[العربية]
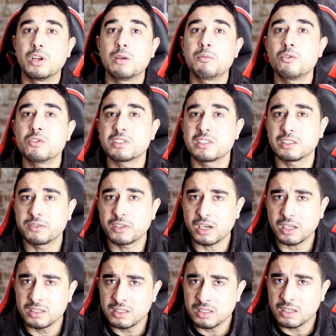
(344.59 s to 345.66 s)
ولما وصلت
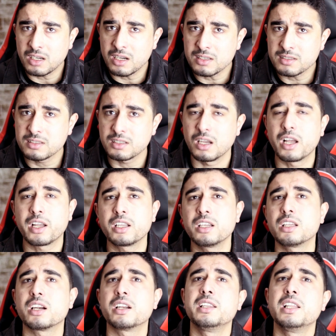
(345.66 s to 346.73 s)
فرق الإنقاذ
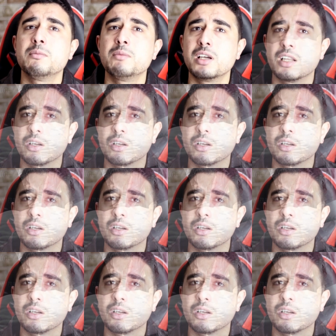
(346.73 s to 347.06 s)
أخيرا لما